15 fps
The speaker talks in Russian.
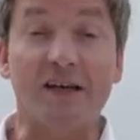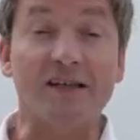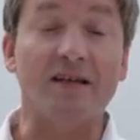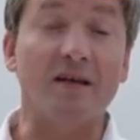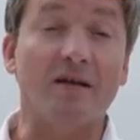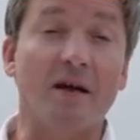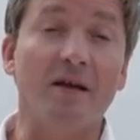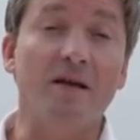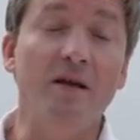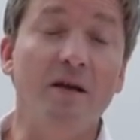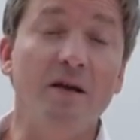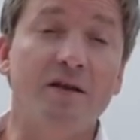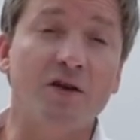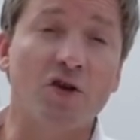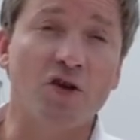Часто это
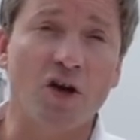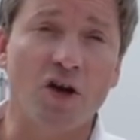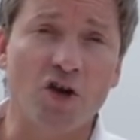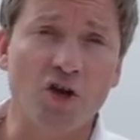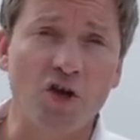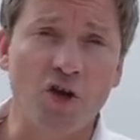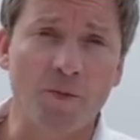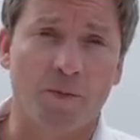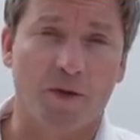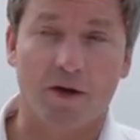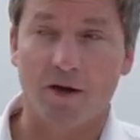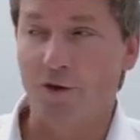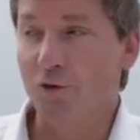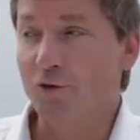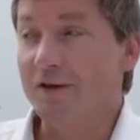одни и те же ошибки,
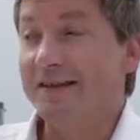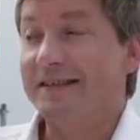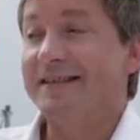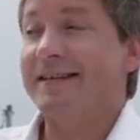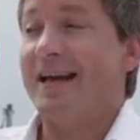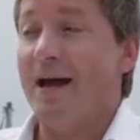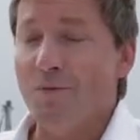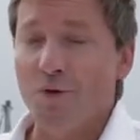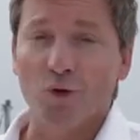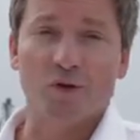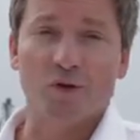и люди сами